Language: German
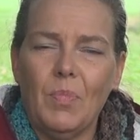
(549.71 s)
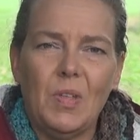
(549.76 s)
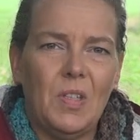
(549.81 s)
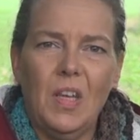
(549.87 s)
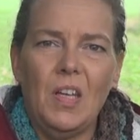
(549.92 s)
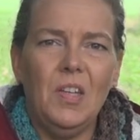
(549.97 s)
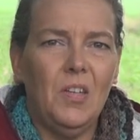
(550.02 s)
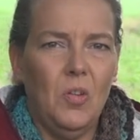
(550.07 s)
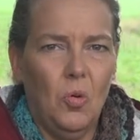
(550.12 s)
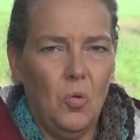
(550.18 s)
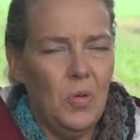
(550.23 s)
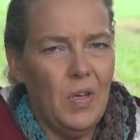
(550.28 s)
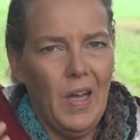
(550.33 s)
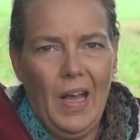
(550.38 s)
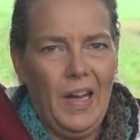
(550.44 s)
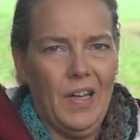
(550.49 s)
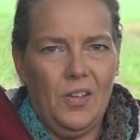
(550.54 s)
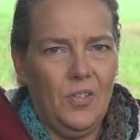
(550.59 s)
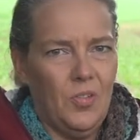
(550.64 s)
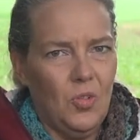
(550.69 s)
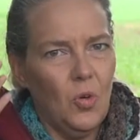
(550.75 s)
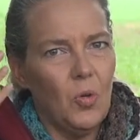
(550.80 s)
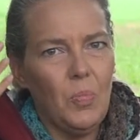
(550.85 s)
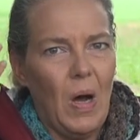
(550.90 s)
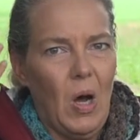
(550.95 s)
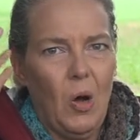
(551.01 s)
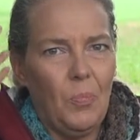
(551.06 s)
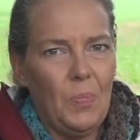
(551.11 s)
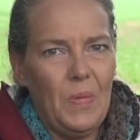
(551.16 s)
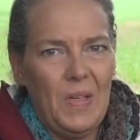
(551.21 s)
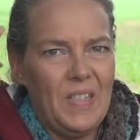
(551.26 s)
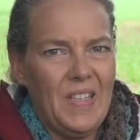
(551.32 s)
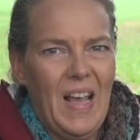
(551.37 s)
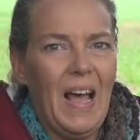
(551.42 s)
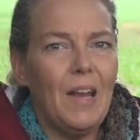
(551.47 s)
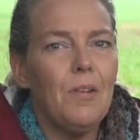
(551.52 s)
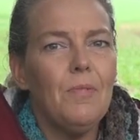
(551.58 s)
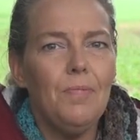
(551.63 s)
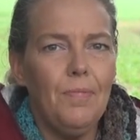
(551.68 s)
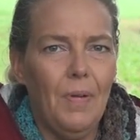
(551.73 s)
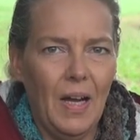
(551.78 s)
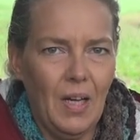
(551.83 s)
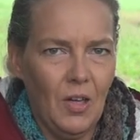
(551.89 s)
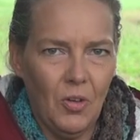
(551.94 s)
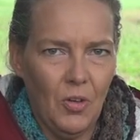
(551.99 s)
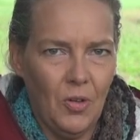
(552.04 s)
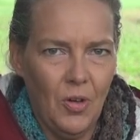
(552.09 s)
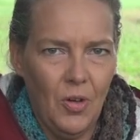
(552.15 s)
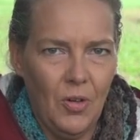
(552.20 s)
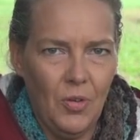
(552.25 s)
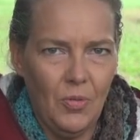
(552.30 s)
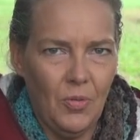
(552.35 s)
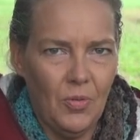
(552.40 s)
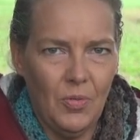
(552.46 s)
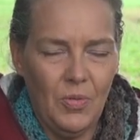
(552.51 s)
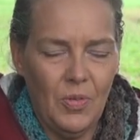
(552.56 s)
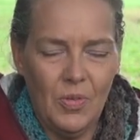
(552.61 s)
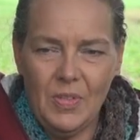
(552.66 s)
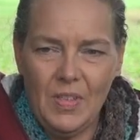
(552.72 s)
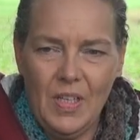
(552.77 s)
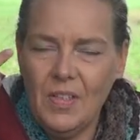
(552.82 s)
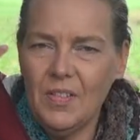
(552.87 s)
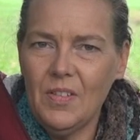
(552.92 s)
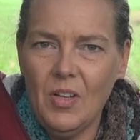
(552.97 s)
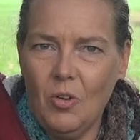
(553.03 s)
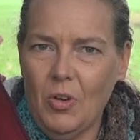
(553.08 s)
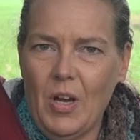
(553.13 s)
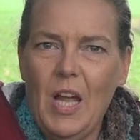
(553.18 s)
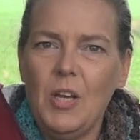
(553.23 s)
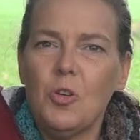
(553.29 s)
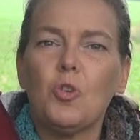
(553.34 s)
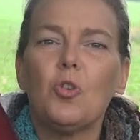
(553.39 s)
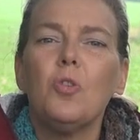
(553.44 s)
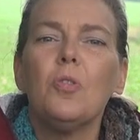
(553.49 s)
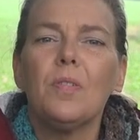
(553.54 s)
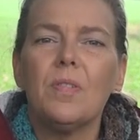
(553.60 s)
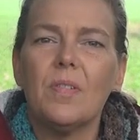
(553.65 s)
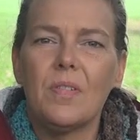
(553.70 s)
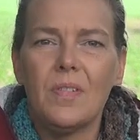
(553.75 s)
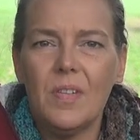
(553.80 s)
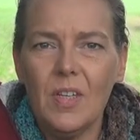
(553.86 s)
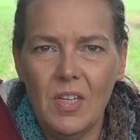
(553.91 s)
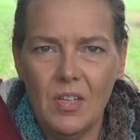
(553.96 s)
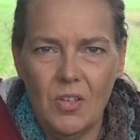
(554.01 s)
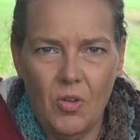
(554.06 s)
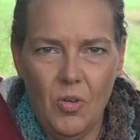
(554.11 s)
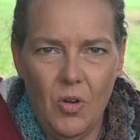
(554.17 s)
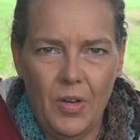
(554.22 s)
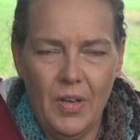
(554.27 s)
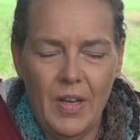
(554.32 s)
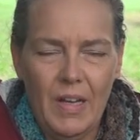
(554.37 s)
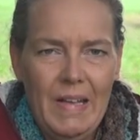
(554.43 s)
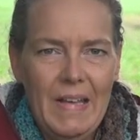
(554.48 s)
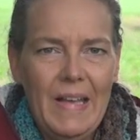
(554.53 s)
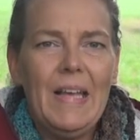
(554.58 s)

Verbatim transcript: mit denen die Hunde eigentlich so überhaupt nichts anfangen können und aus denen sie auch keine Schlüsse ziehen können.